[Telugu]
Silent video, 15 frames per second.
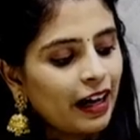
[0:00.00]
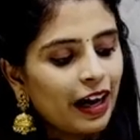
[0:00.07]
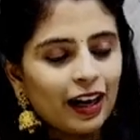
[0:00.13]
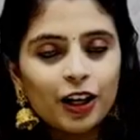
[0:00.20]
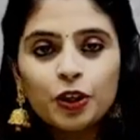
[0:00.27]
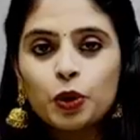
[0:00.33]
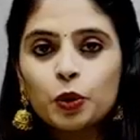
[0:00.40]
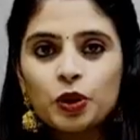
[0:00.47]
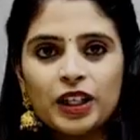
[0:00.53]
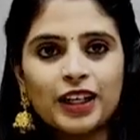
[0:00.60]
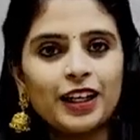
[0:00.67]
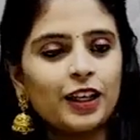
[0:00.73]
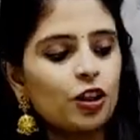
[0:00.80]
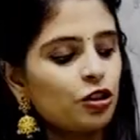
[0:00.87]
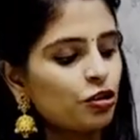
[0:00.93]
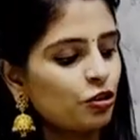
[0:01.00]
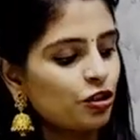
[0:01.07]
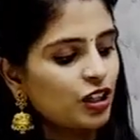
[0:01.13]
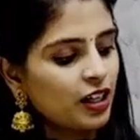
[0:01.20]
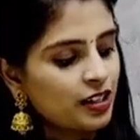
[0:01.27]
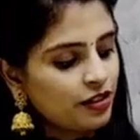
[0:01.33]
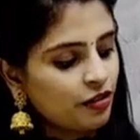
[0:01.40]
అలా టూ త్రీ కలర్స్
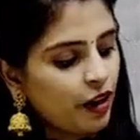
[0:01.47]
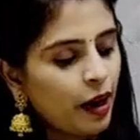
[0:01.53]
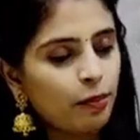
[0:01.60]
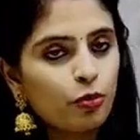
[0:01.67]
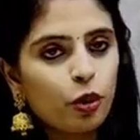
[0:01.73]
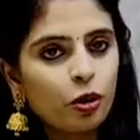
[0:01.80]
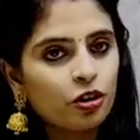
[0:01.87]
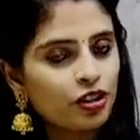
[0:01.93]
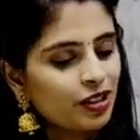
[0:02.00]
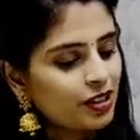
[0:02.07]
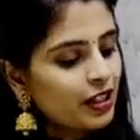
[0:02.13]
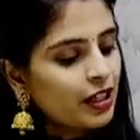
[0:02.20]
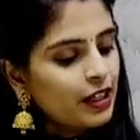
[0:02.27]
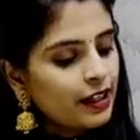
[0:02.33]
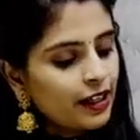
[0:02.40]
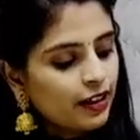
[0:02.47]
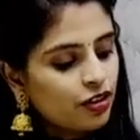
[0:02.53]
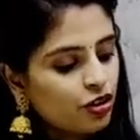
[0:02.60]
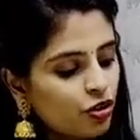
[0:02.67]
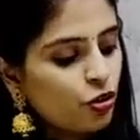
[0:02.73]
వచ్చాయి స్ట్రాప్ బార్డర్స్ నెక్స్ట్